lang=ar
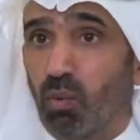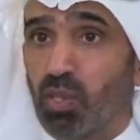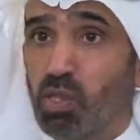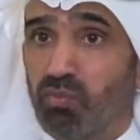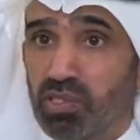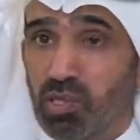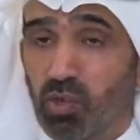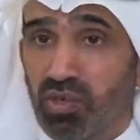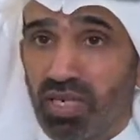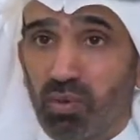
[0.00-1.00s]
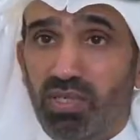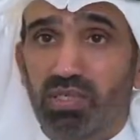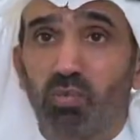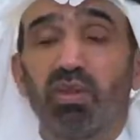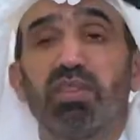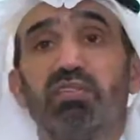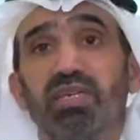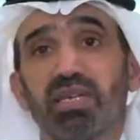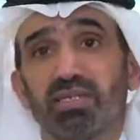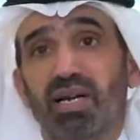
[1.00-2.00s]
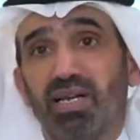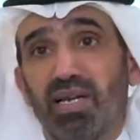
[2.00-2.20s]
وسوف تكون عودة موظفي القطاع